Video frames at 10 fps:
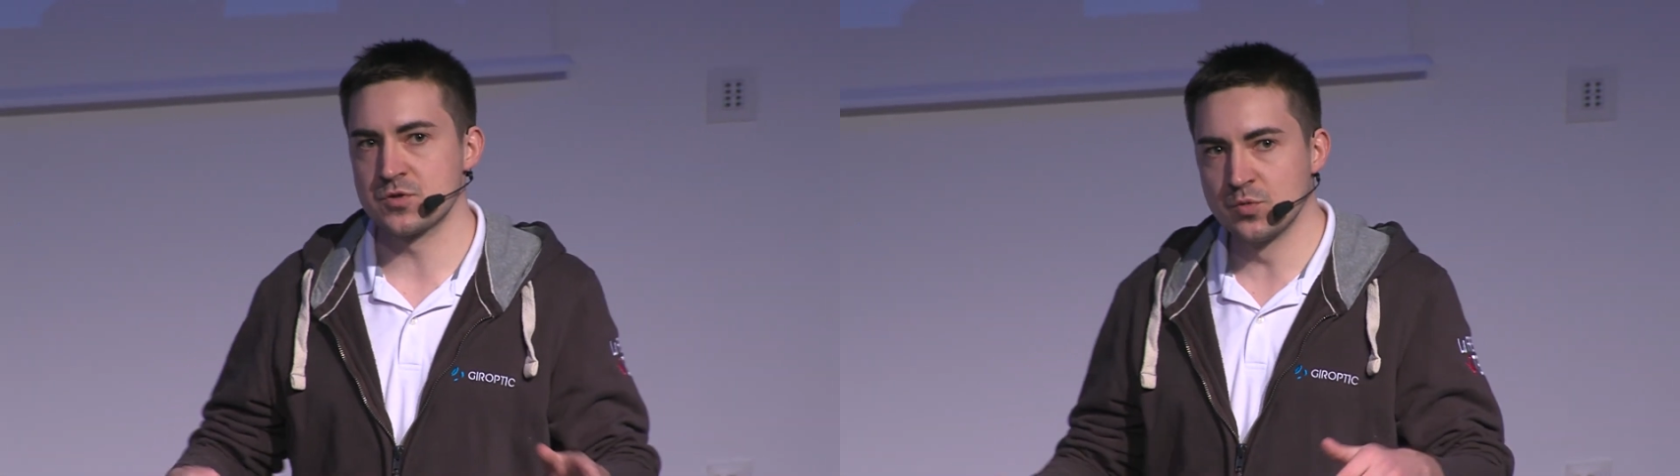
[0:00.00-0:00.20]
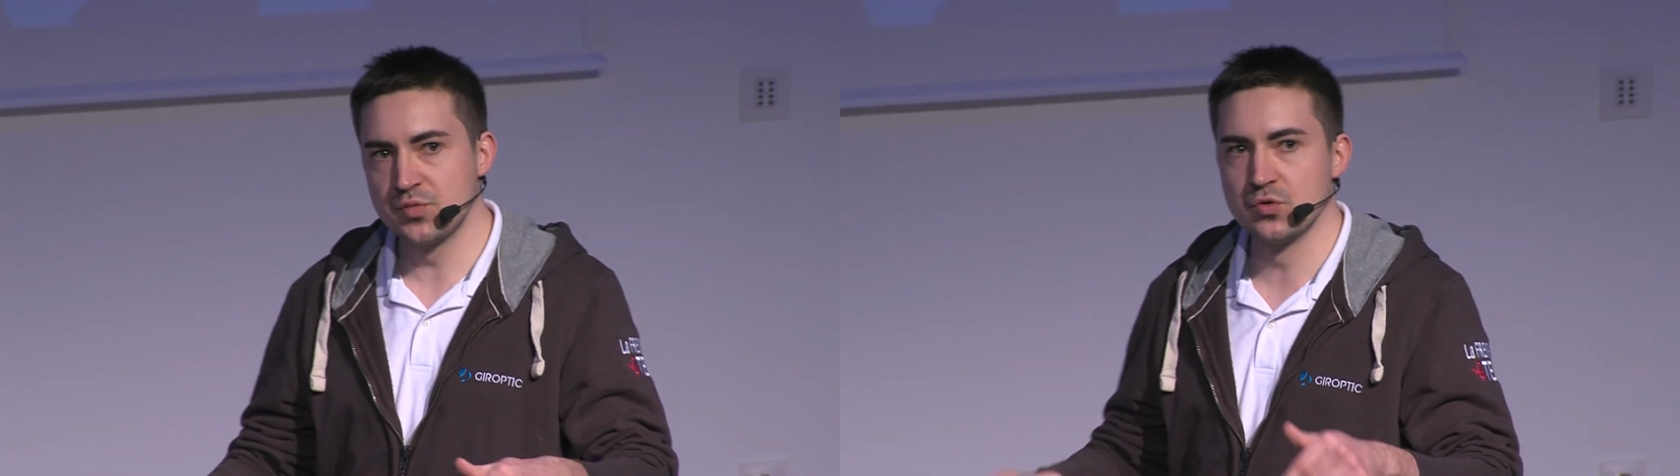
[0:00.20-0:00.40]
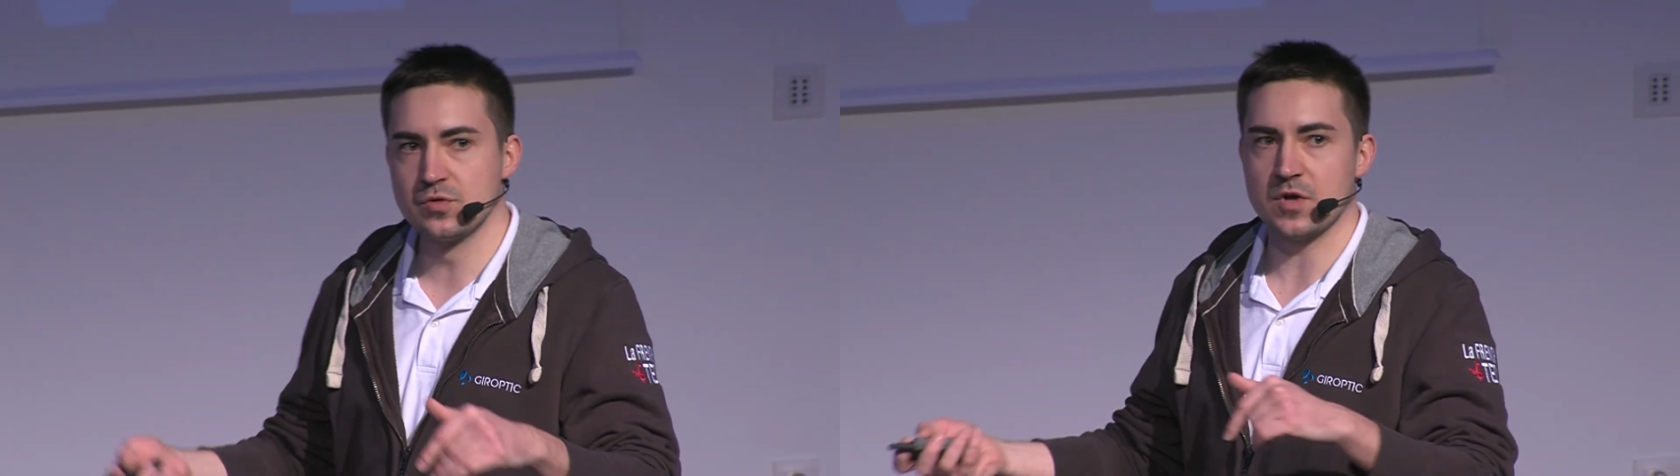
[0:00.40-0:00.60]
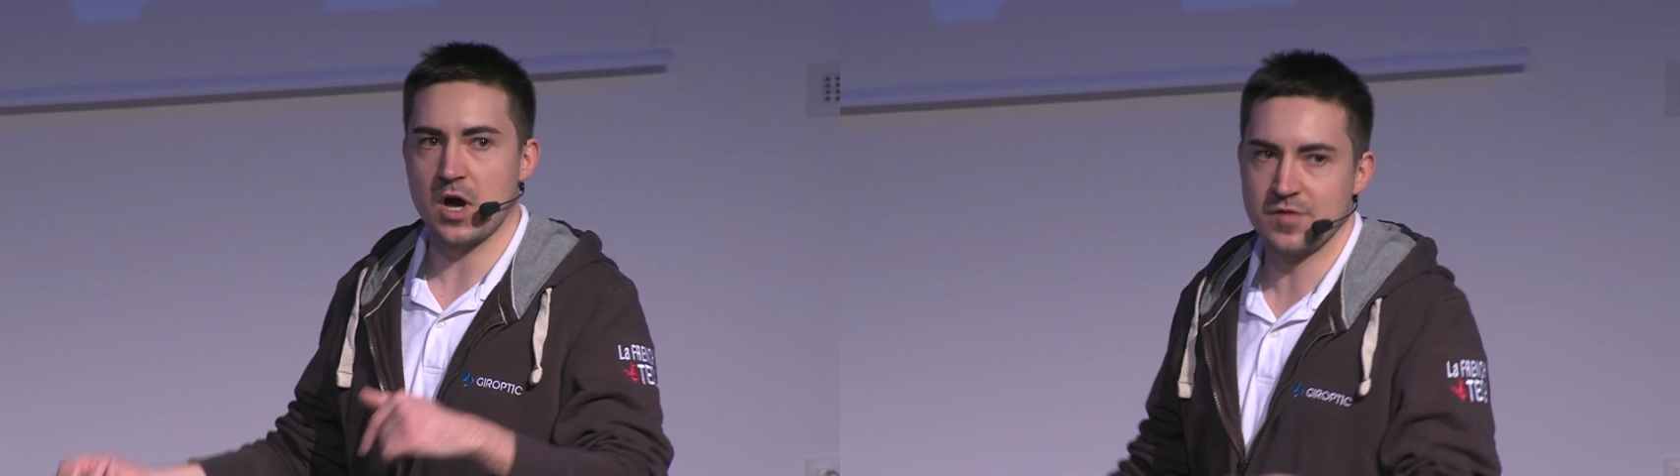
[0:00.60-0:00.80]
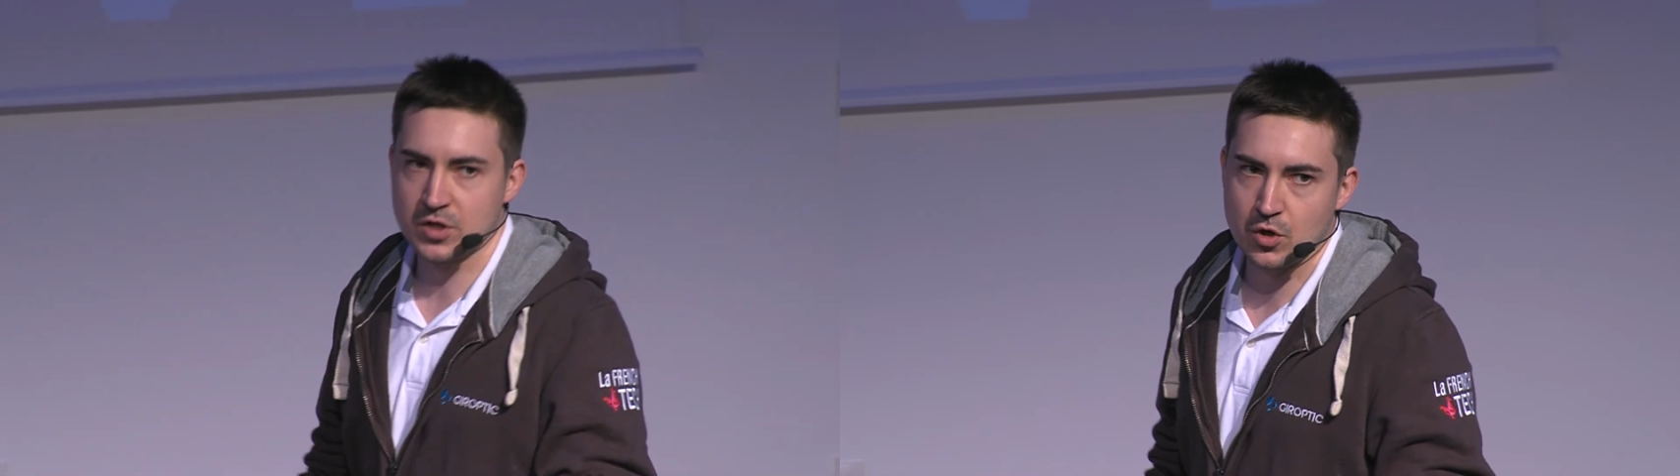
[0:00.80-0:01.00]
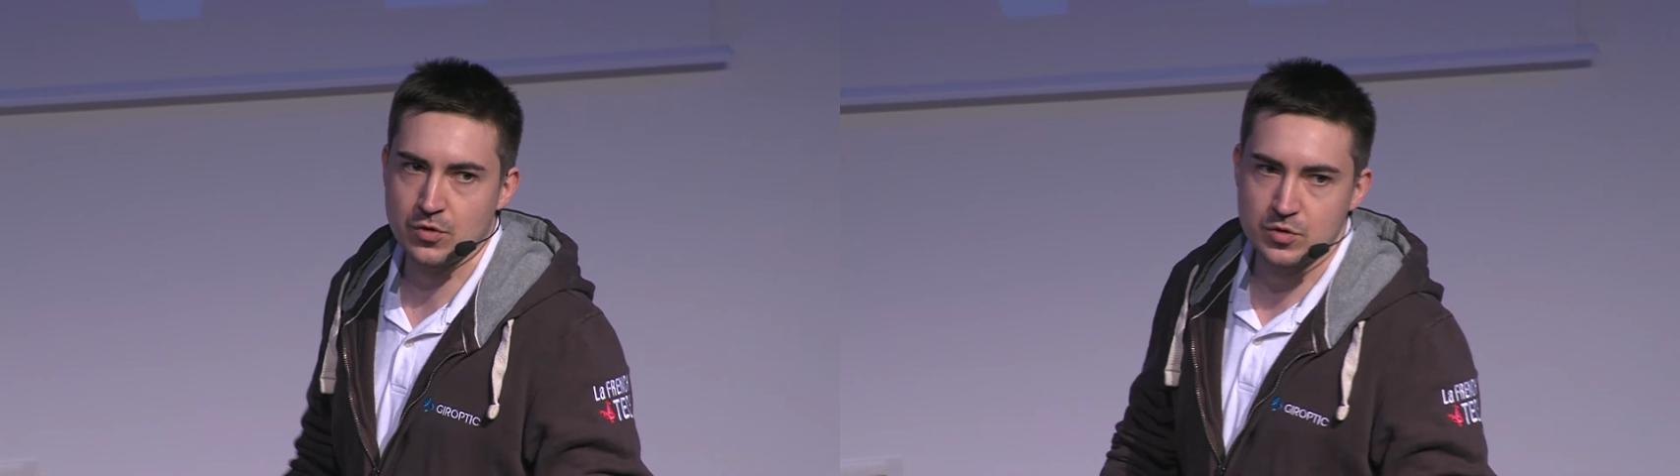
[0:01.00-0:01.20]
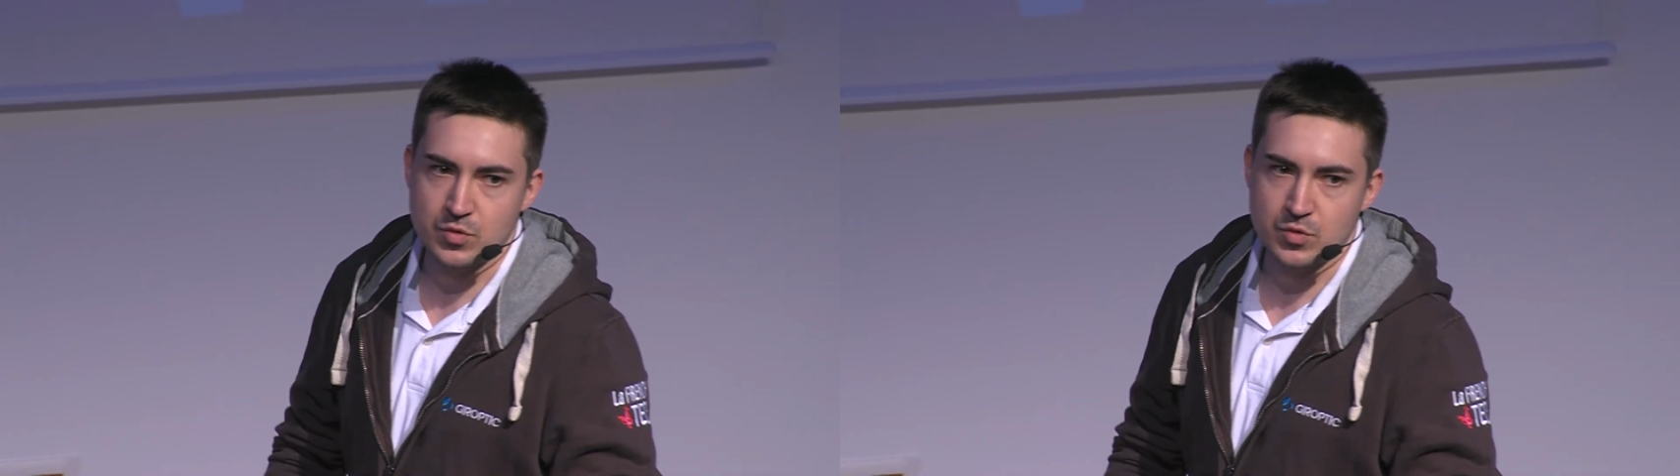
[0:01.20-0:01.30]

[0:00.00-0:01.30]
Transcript: compute avec Run